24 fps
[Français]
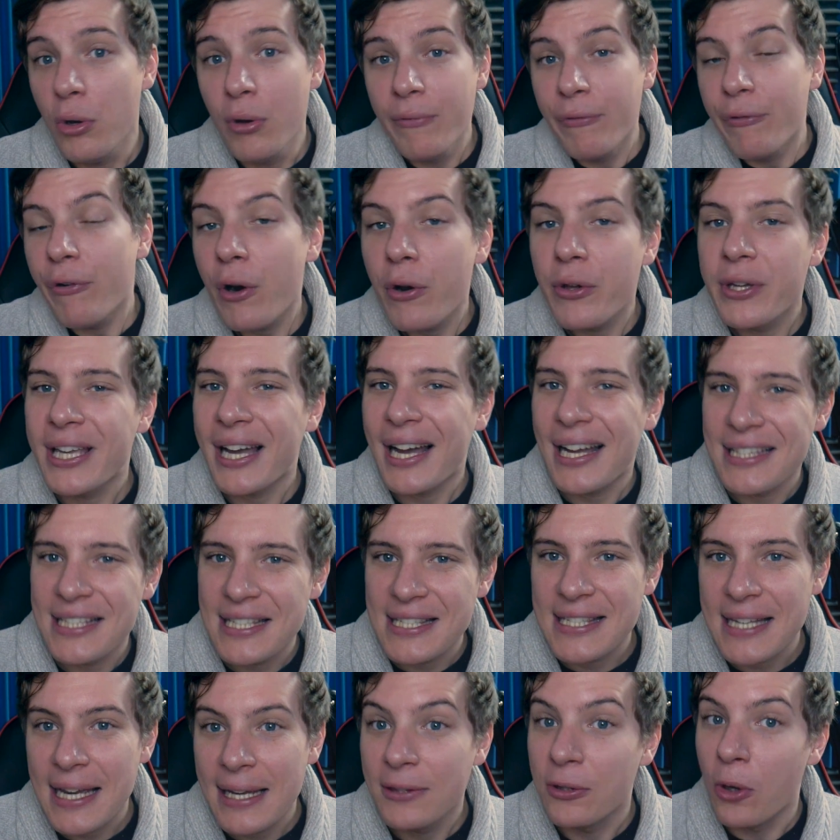Une fois le Kara
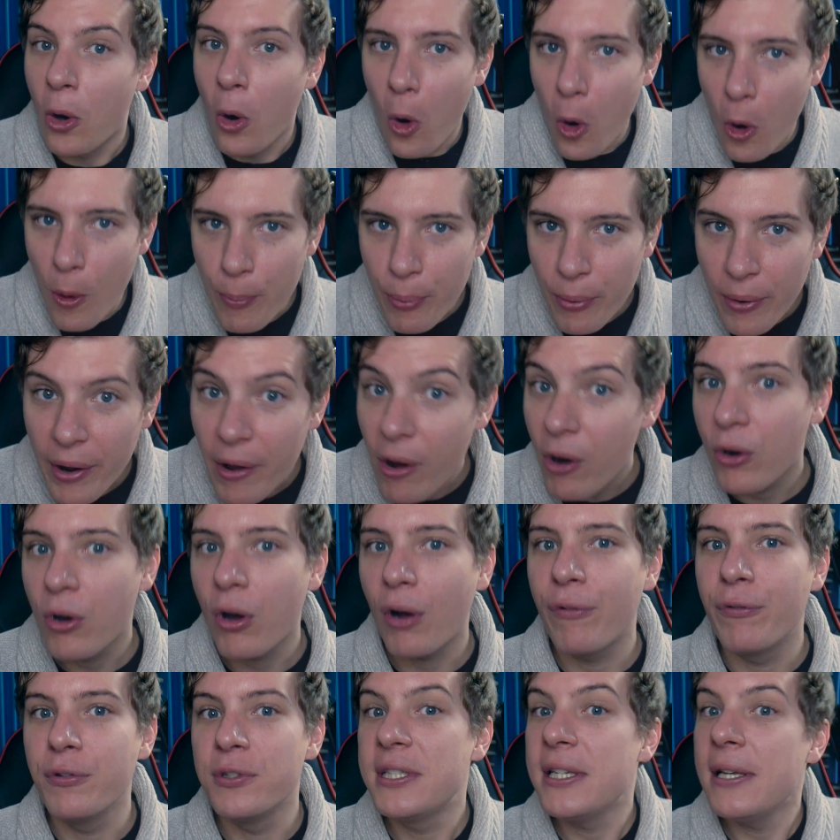design au point,
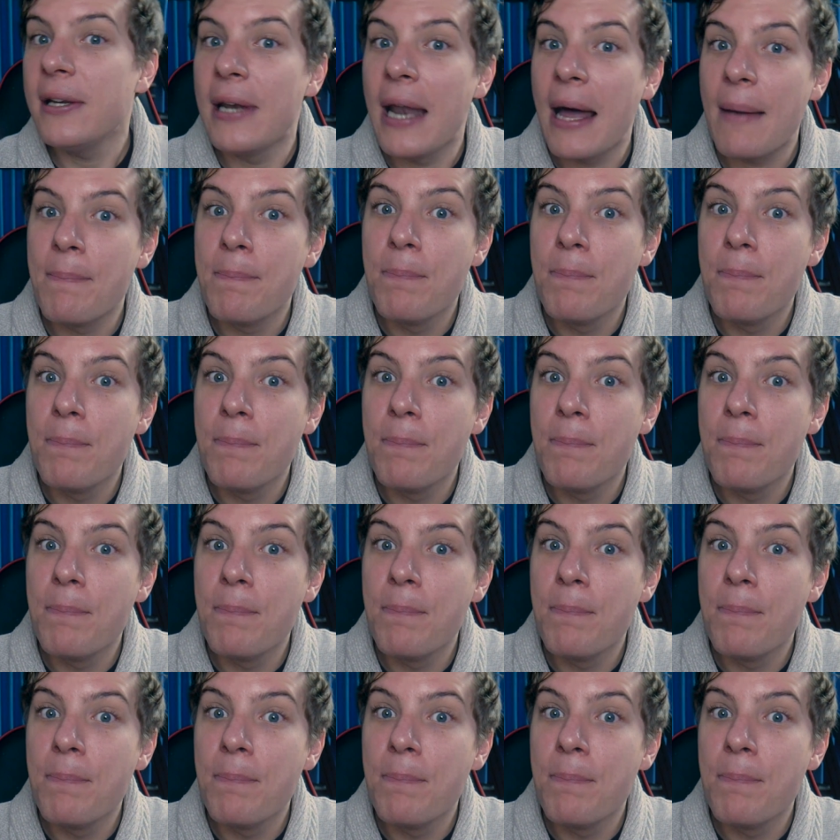encore faut-il la